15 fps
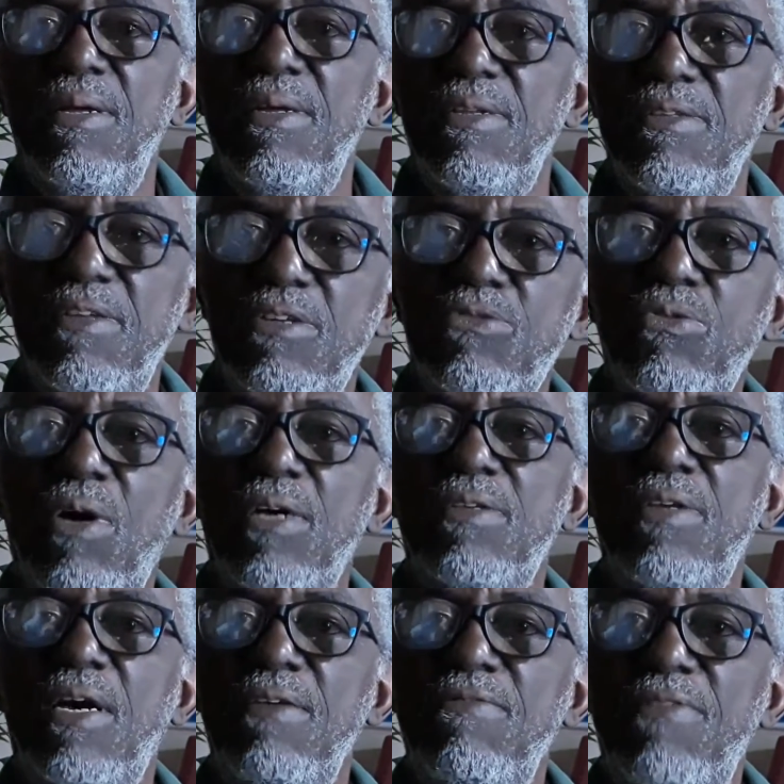Se a, sua,
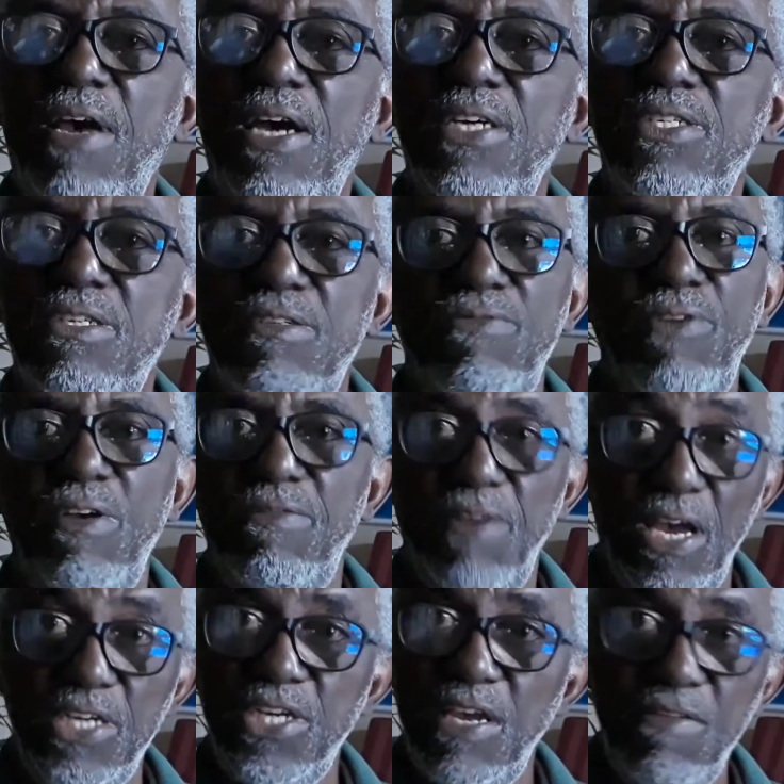se a inveja, se for
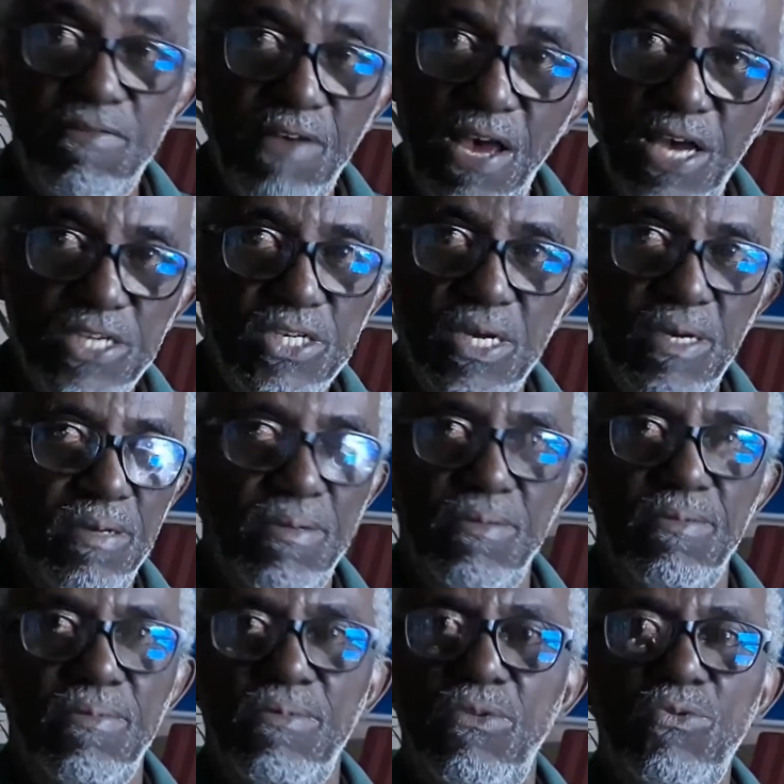inveja, é inveja.
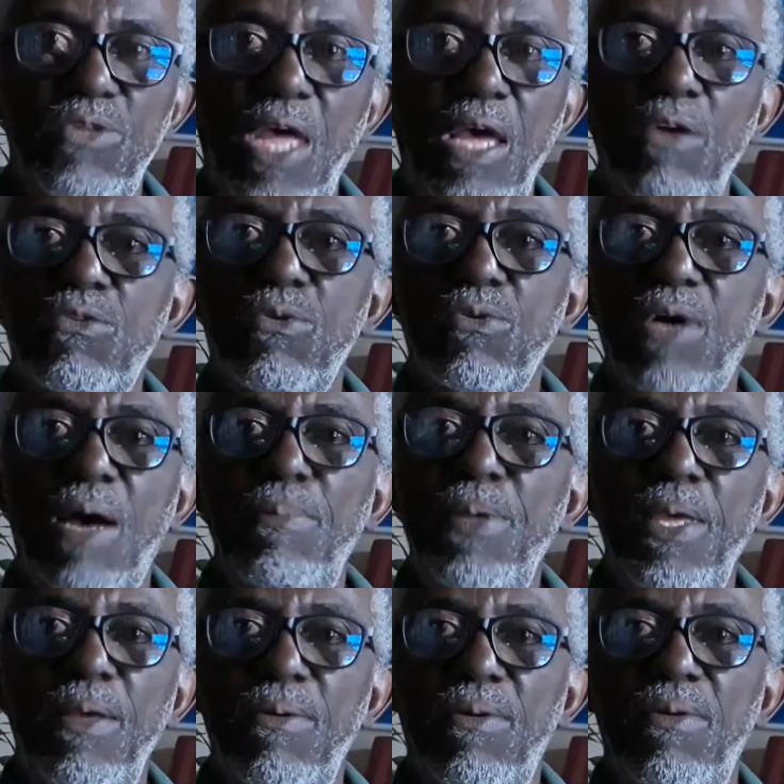Não tem outro
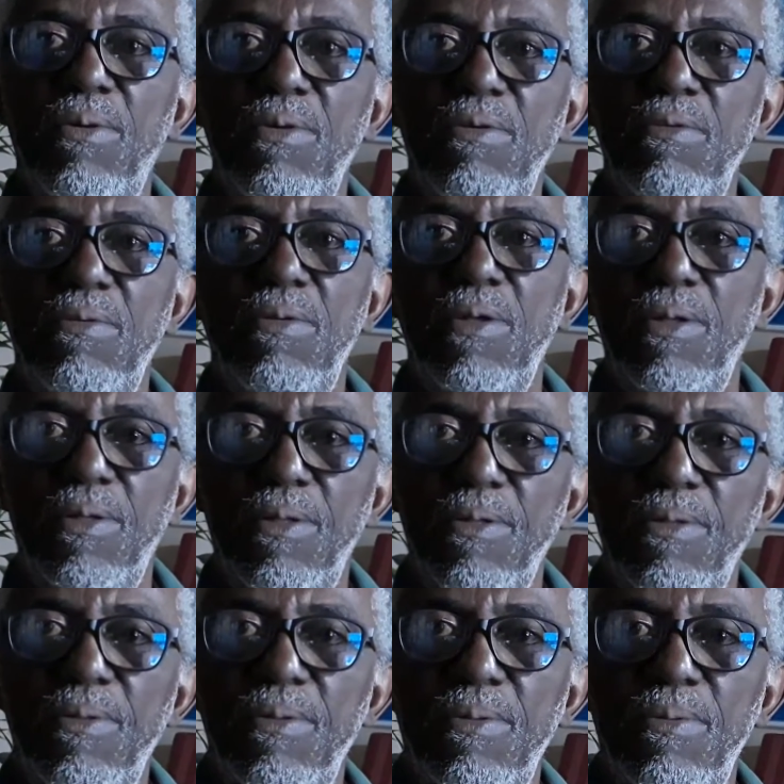caminho
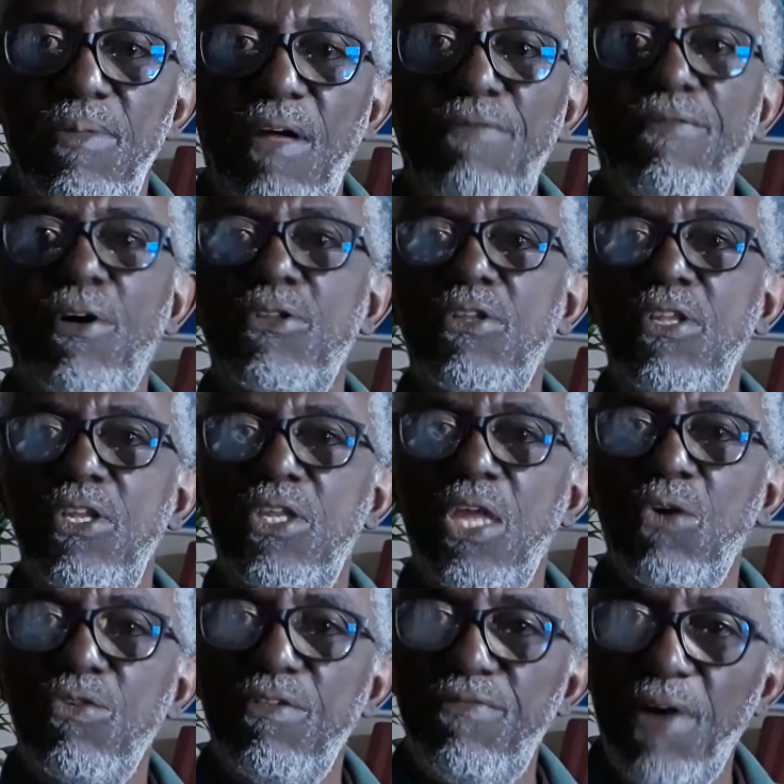na falta de
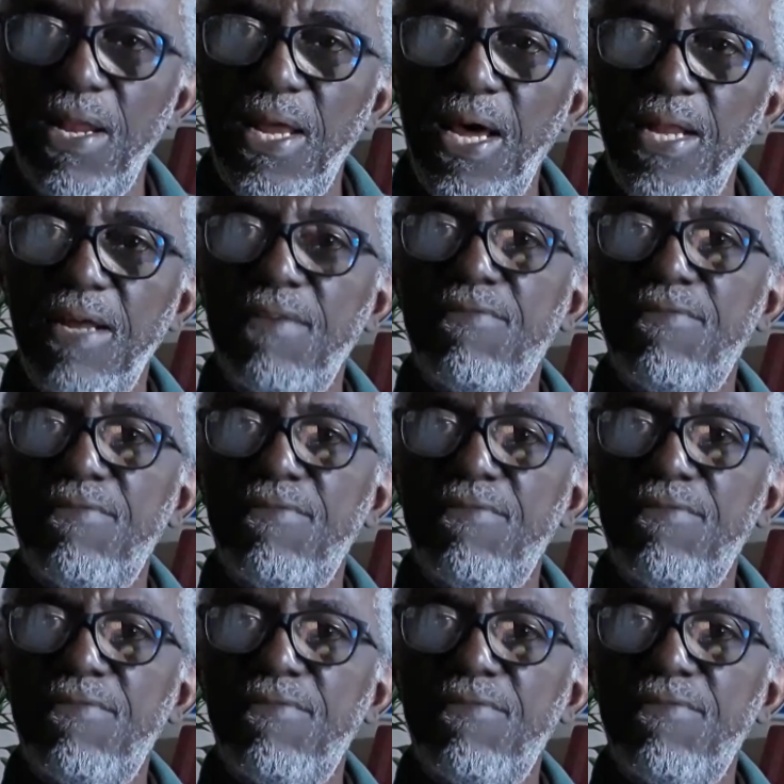ter o que falar, na